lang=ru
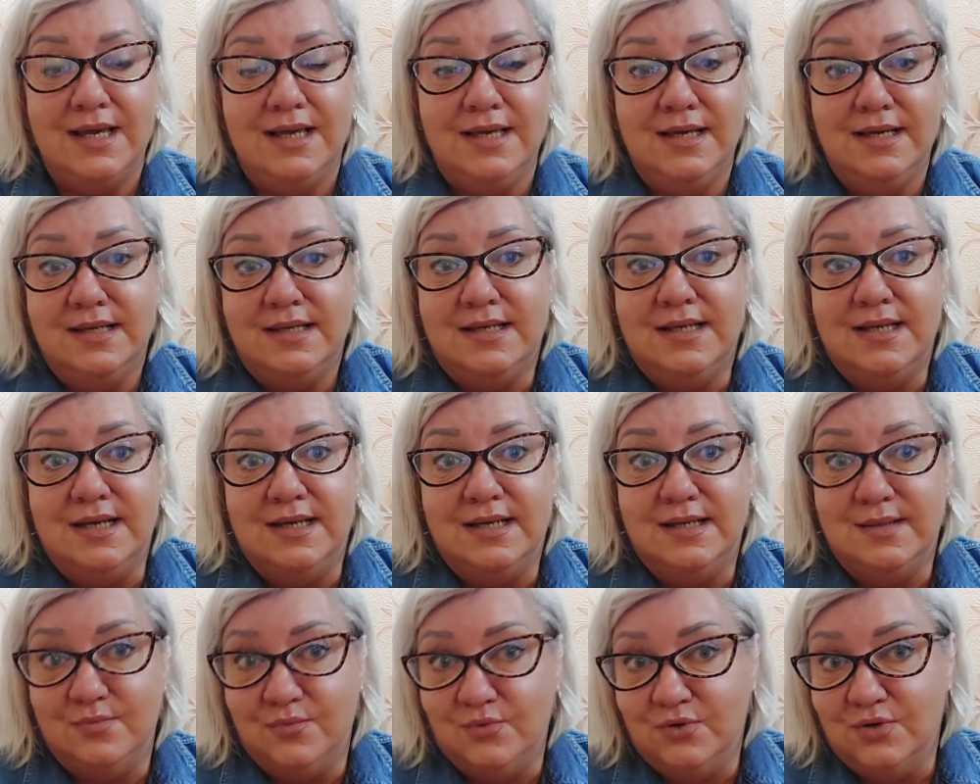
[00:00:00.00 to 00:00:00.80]
Если
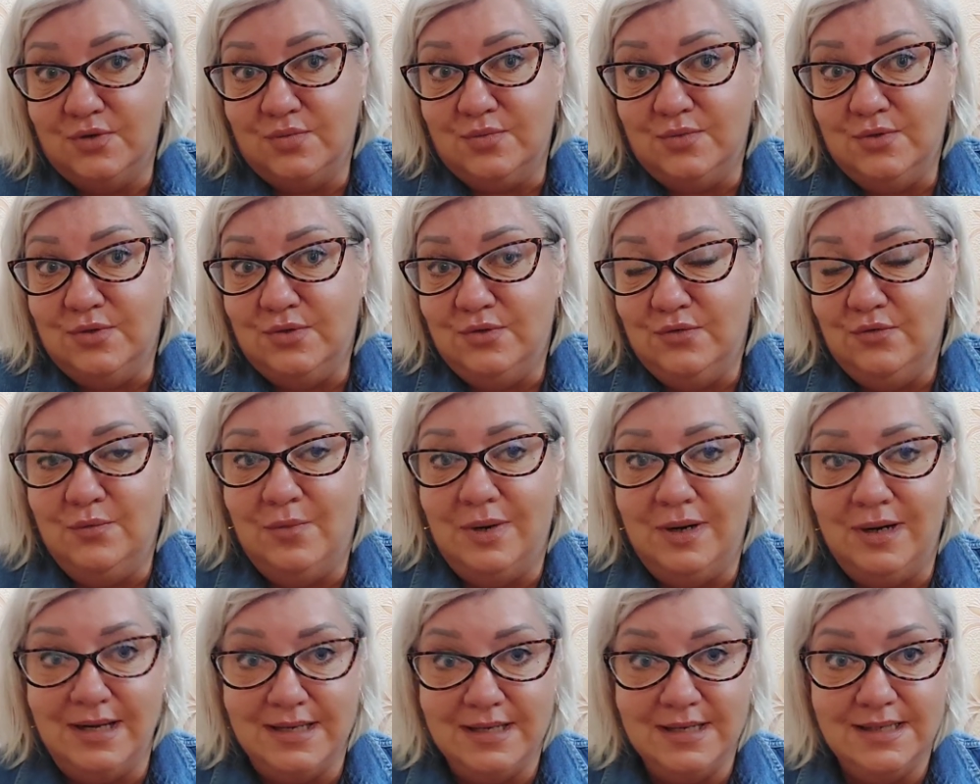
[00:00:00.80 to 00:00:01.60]
я с мужем иду в
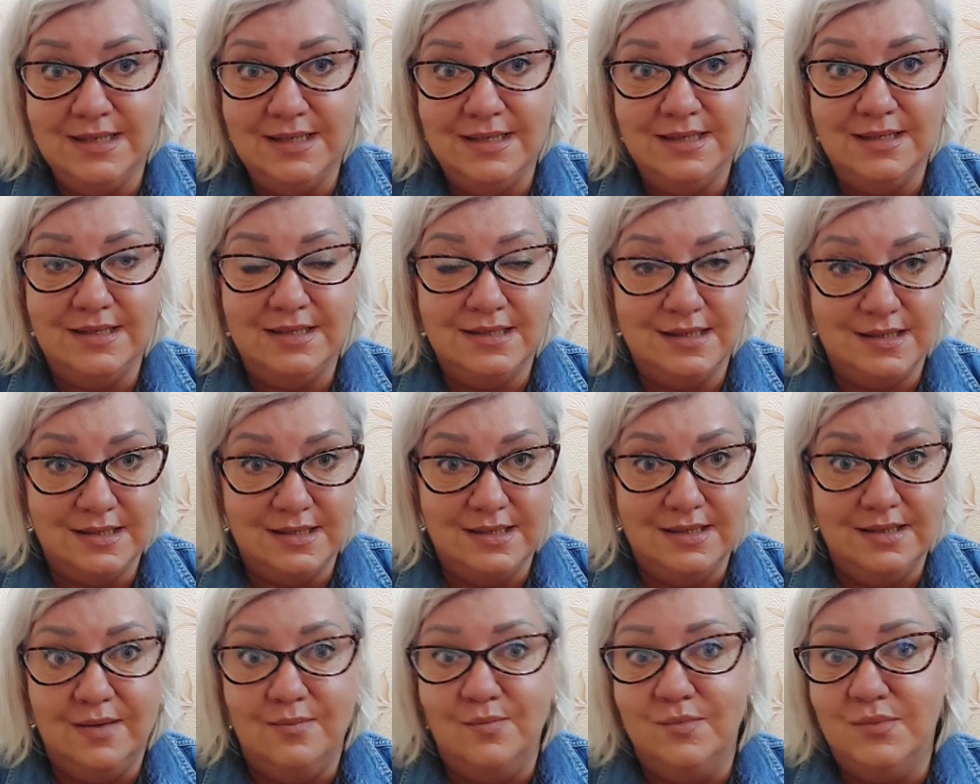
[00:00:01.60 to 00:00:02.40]
магазин, с
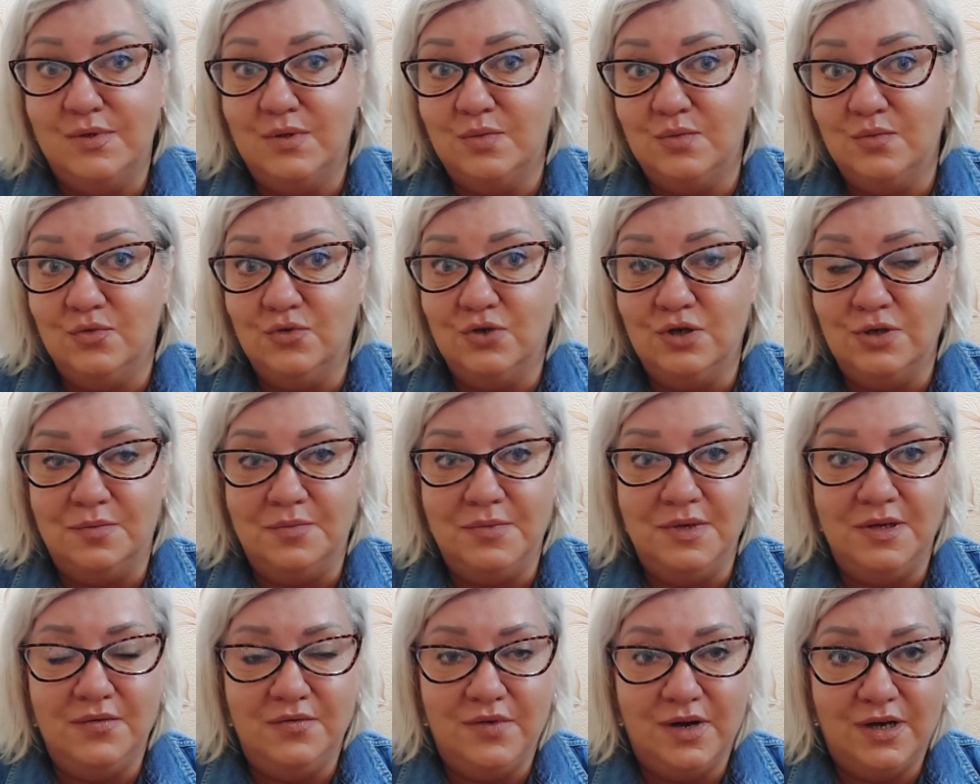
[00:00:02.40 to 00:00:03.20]
сыном, с
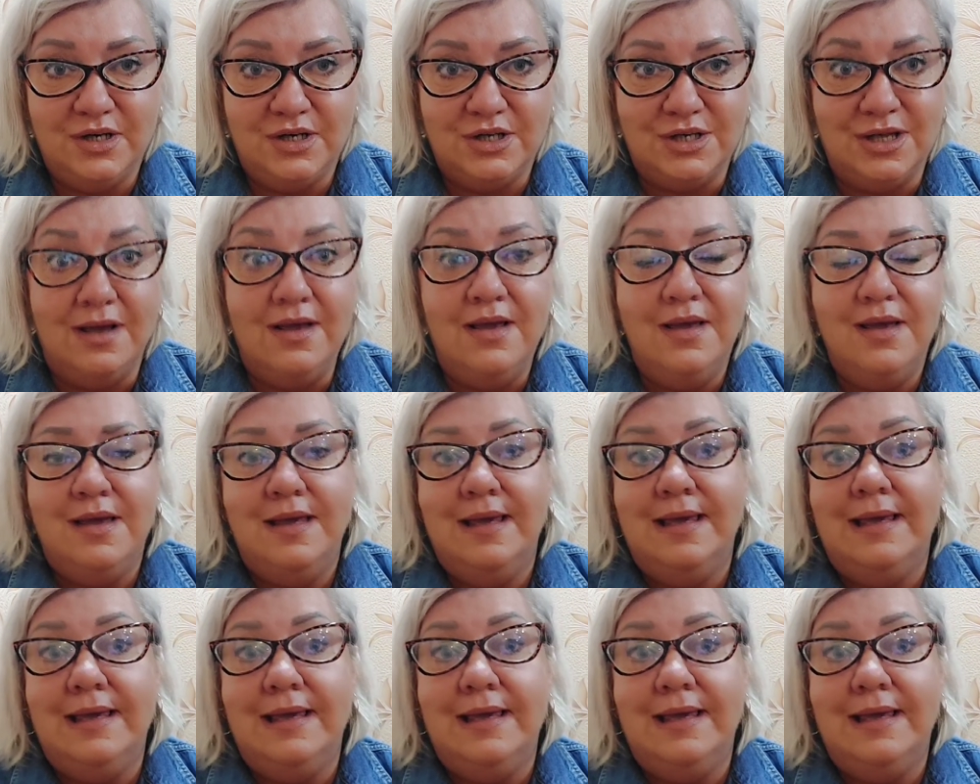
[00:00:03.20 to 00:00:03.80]
мужем, неважно,